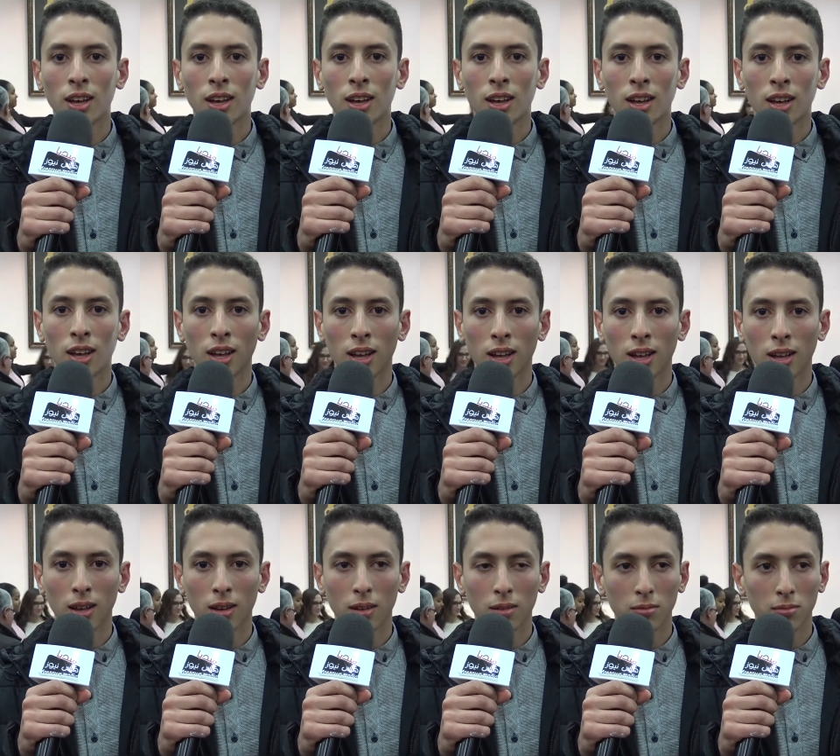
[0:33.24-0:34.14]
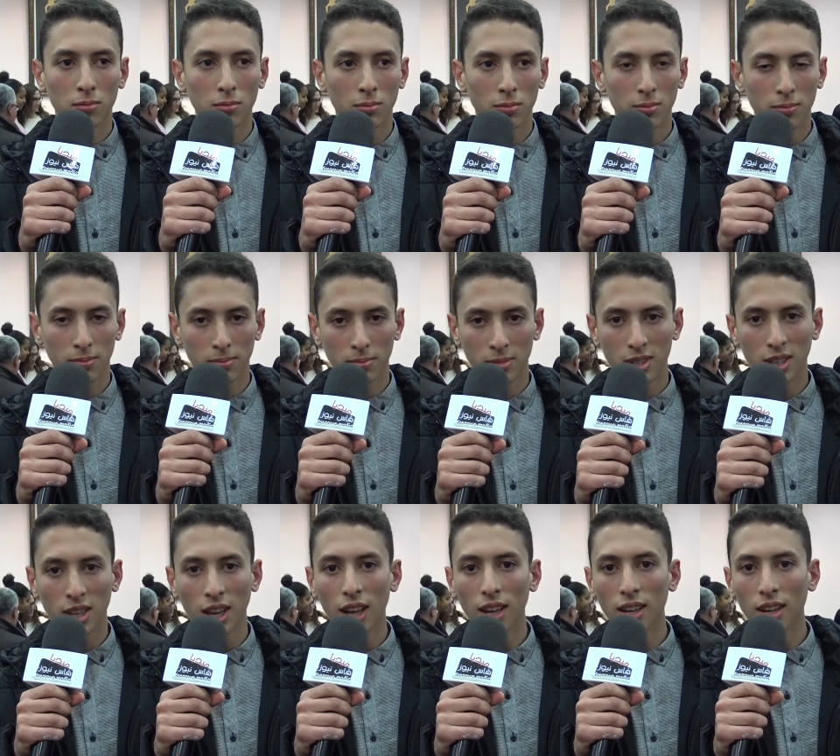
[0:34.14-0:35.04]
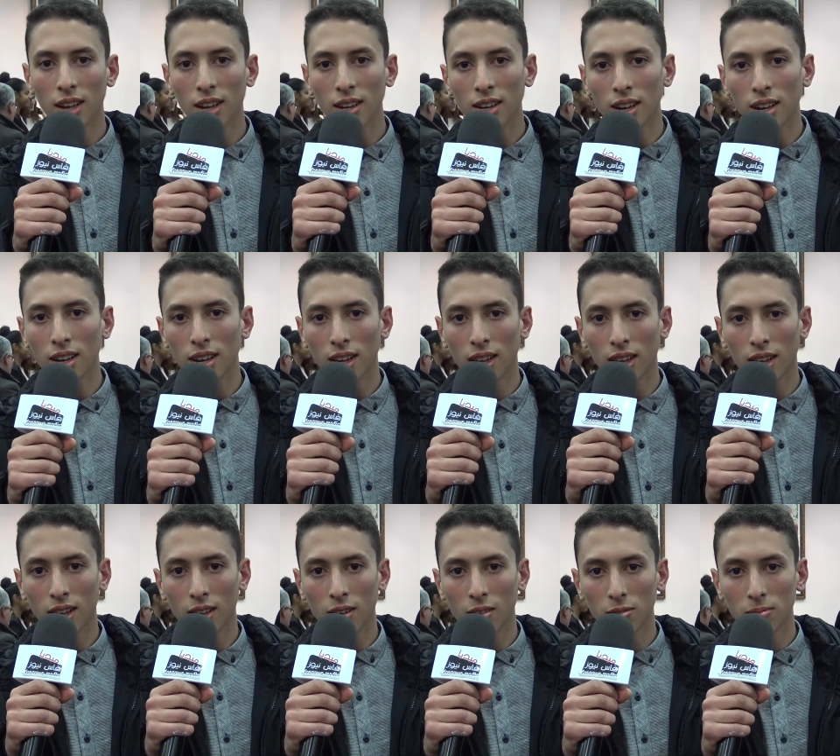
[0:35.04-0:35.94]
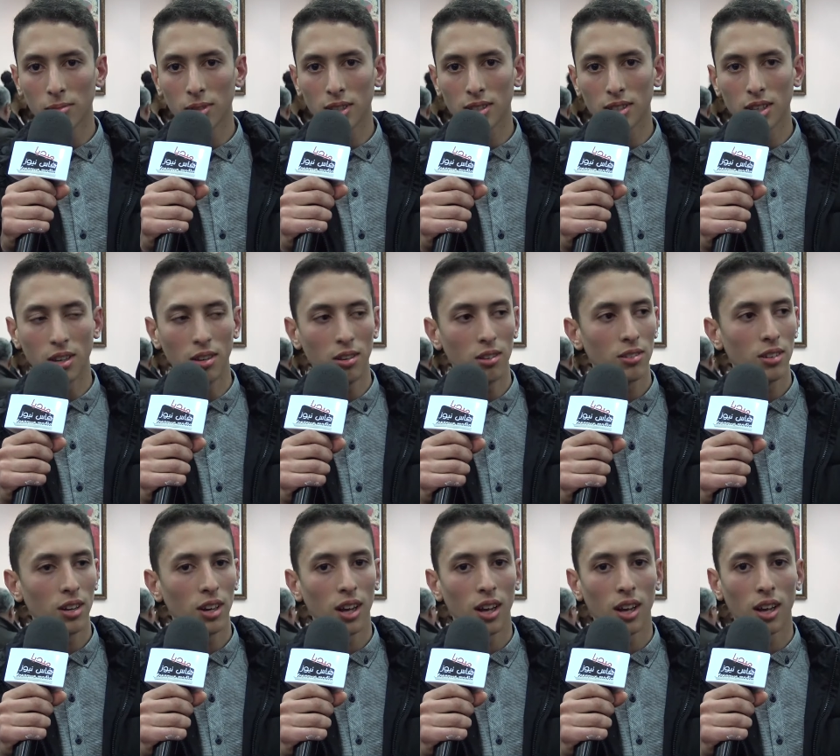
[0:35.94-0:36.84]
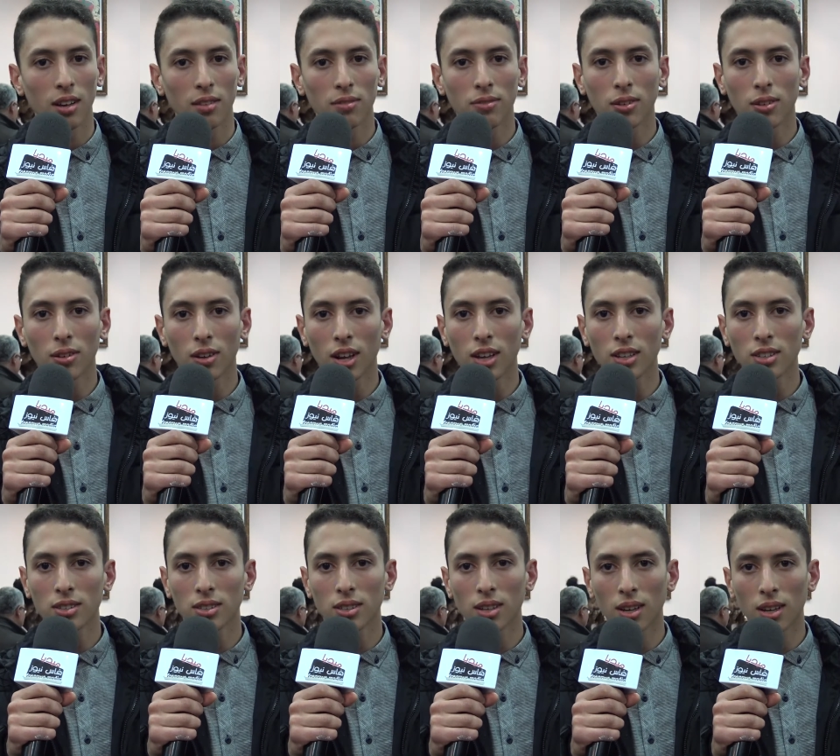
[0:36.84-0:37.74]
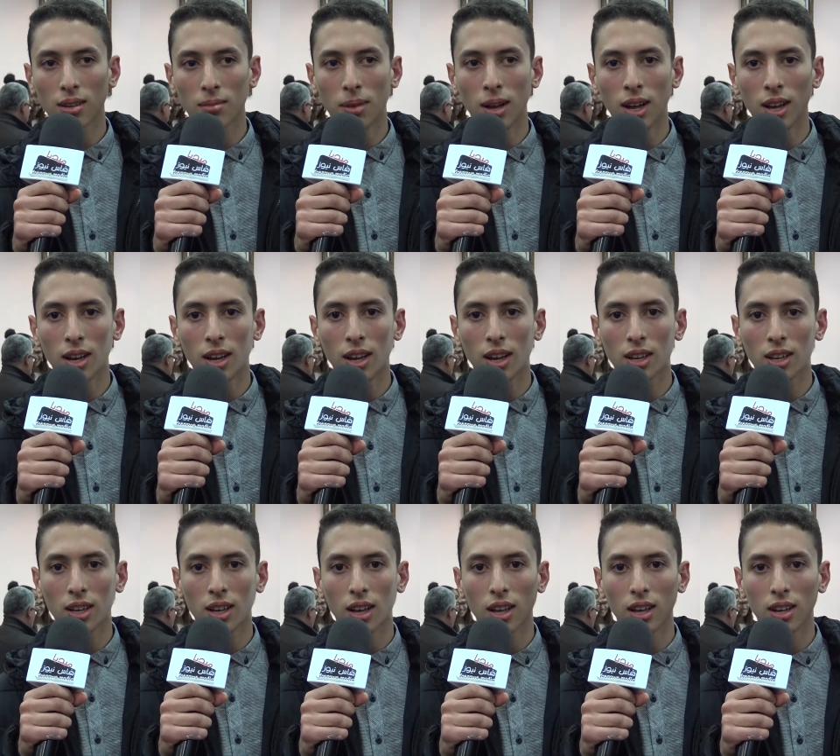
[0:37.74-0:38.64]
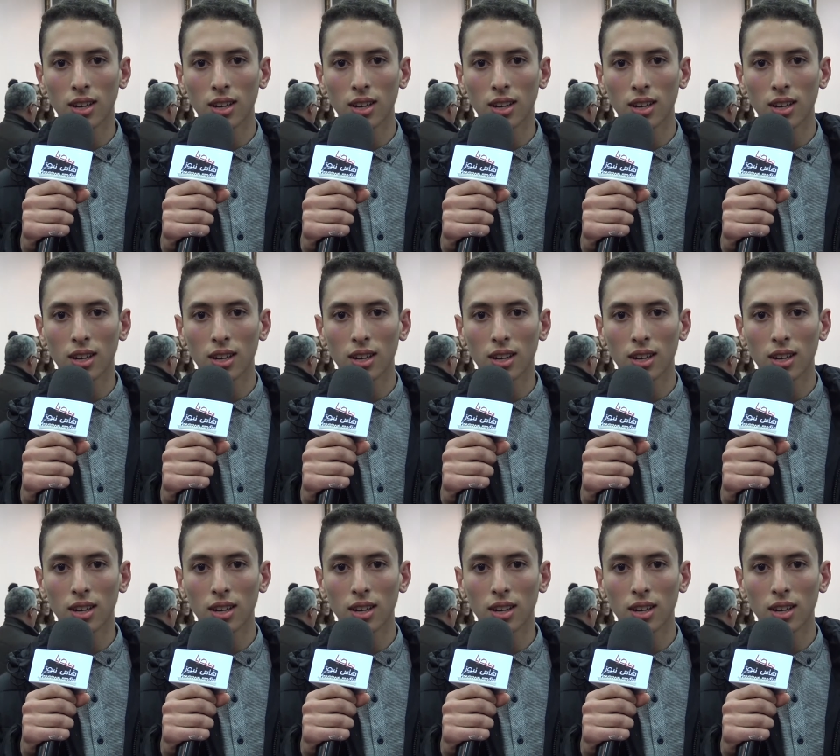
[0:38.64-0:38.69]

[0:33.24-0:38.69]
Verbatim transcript: آه، مزيان اننا هم لنا فرص آه، بحال هكا